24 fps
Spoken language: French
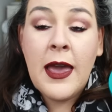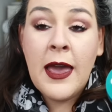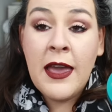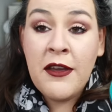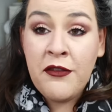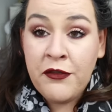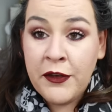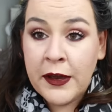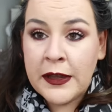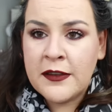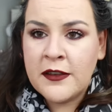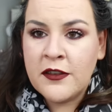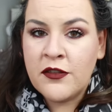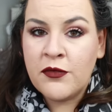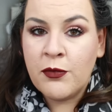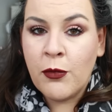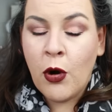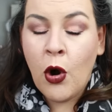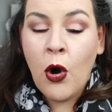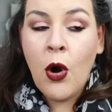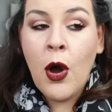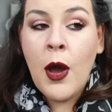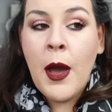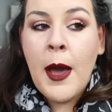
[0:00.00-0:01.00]

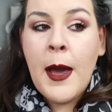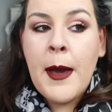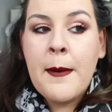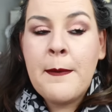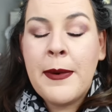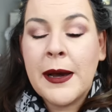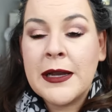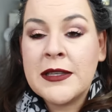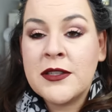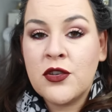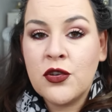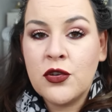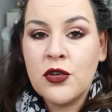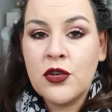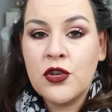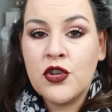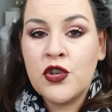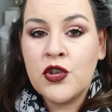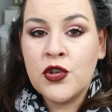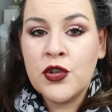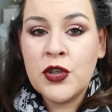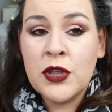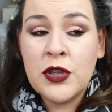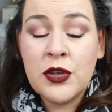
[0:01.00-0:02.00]
effectivement, parce que
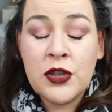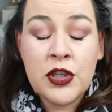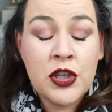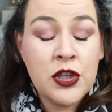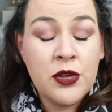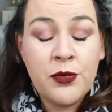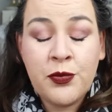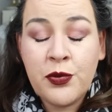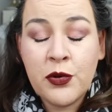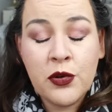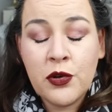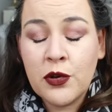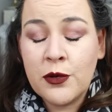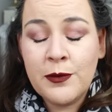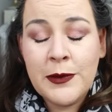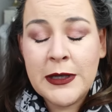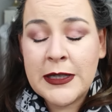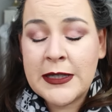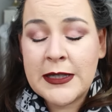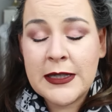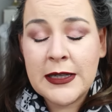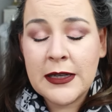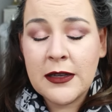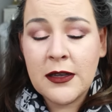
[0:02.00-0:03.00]
j'ai une peau
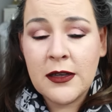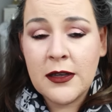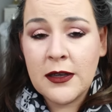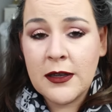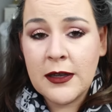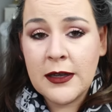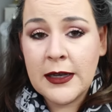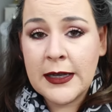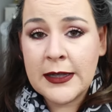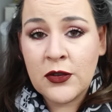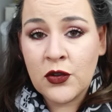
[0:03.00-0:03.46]
mixte euh,